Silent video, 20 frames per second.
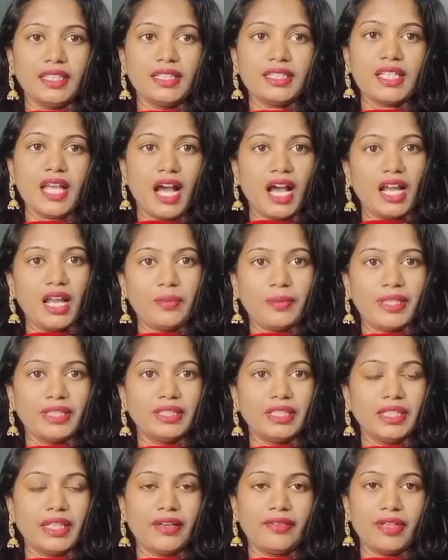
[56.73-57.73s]
చాలామంది
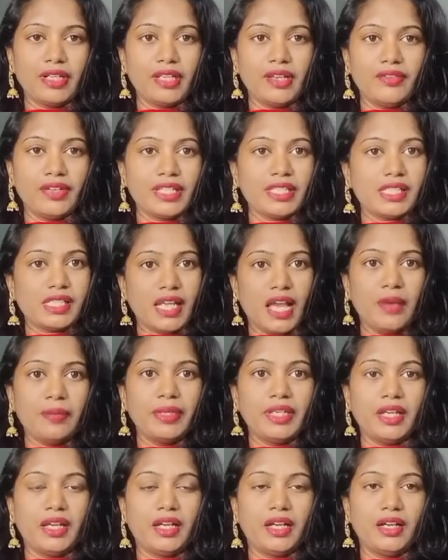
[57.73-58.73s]
ఎవరి ఎవరి
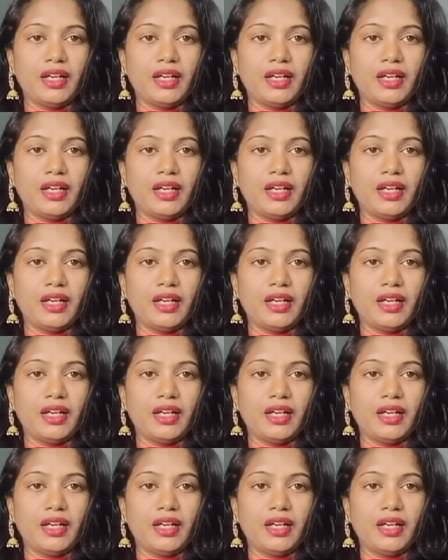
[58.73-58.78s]
స్టామినా